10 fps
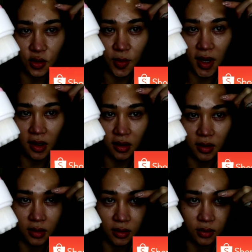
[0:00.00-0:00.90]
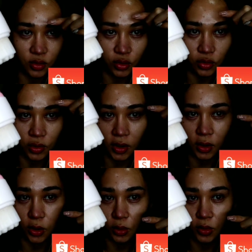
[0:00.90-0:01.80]
สิวปะเนี่
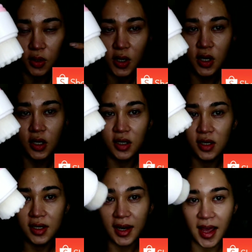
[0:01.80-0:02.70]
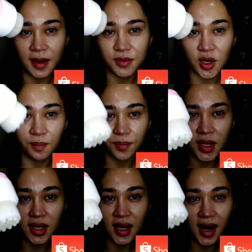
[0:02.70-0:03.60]
ยในแอป
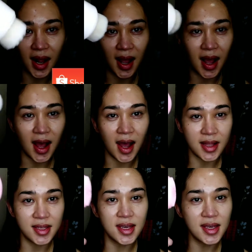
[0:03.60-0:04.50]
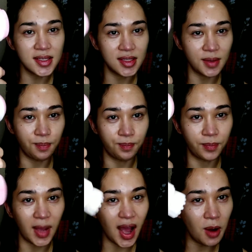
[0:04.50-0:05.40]
Shopee ในรา
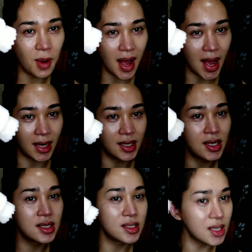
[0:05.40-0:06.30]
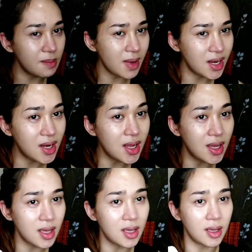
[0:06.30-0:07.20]
คา29 บาทซึ่งมัน
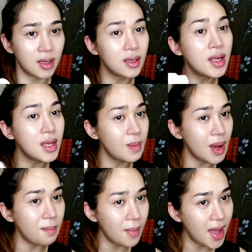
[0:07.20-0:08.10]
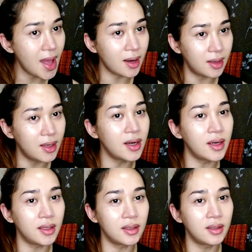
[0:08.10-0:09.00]
ดีมากๆเลย
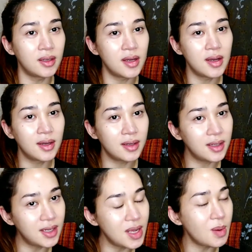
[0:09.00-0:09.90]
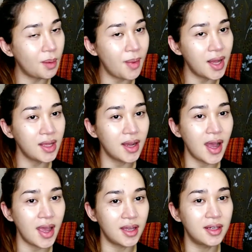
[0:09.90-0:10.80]
คือดีมากๆยัง
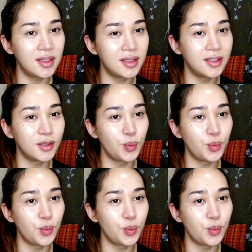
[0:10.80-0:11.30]
ไงคือ